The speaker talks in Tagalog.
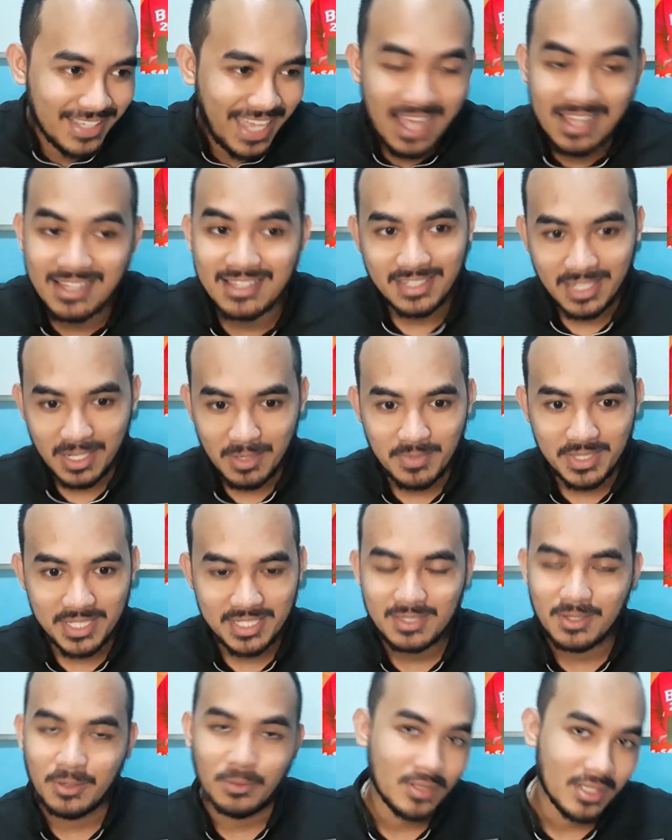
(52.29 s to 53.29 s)
Cancel Miss
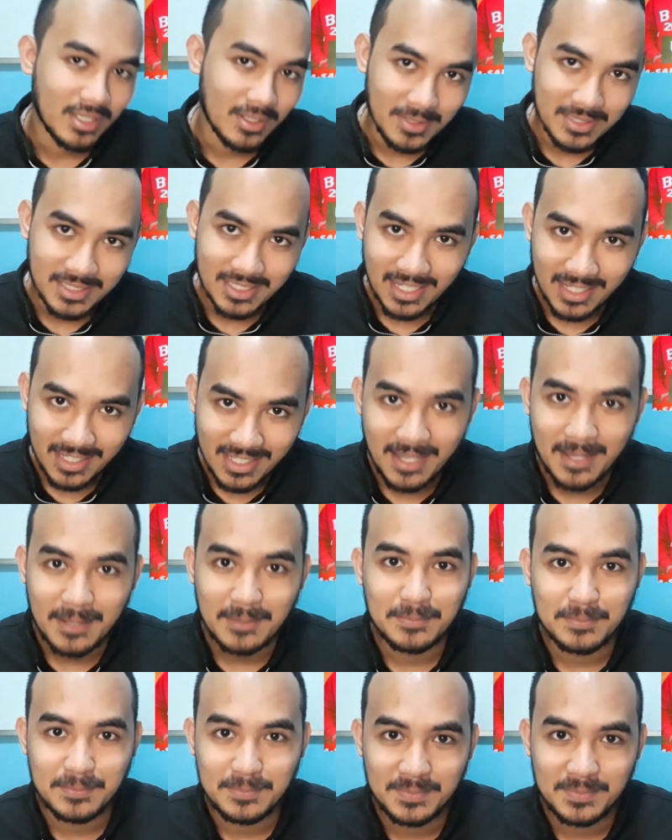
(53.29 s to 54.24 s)
Tony Gonzaga.